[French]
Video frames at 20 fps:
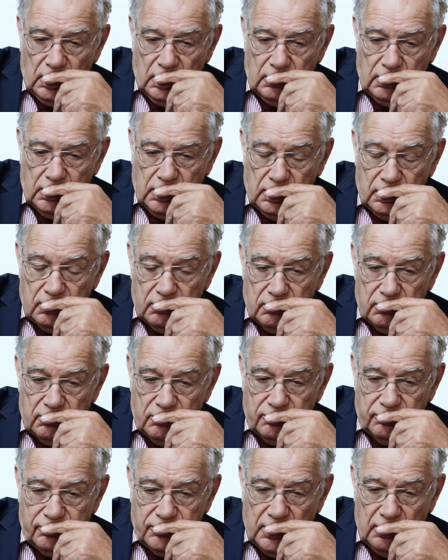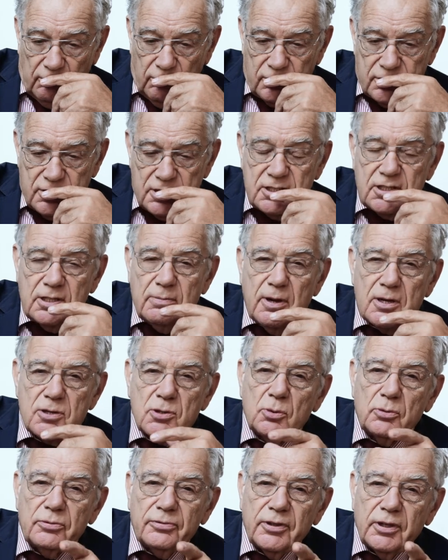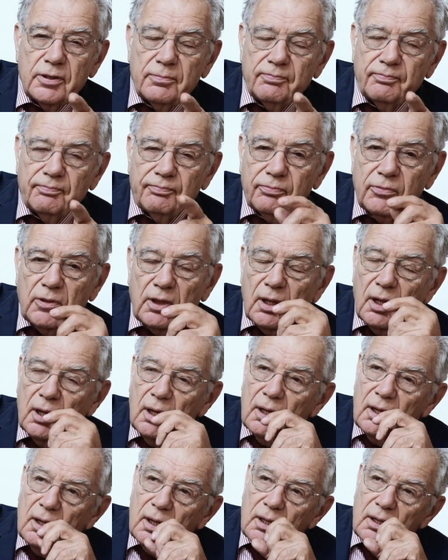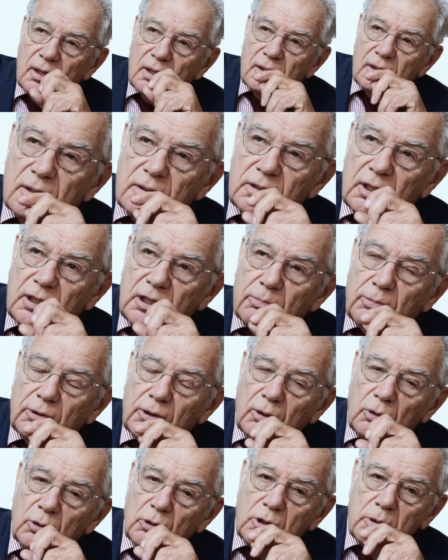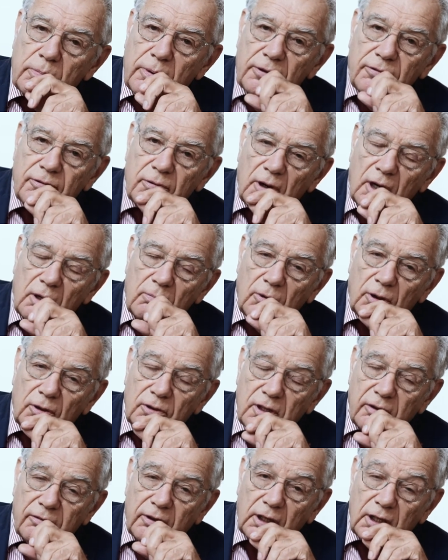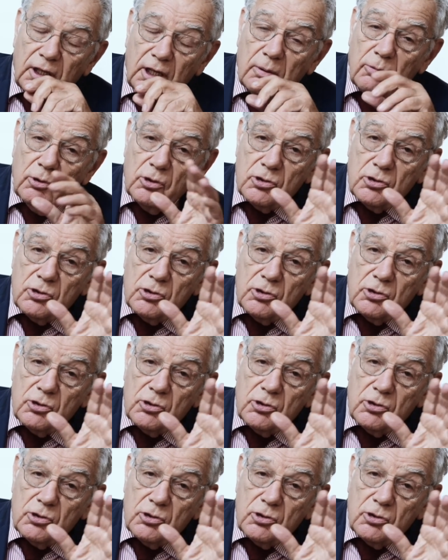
et finalement, c'est ce qui m'a sauvé. C'est-à-dire, pendant l'occupation allemande, il n'y avait rien à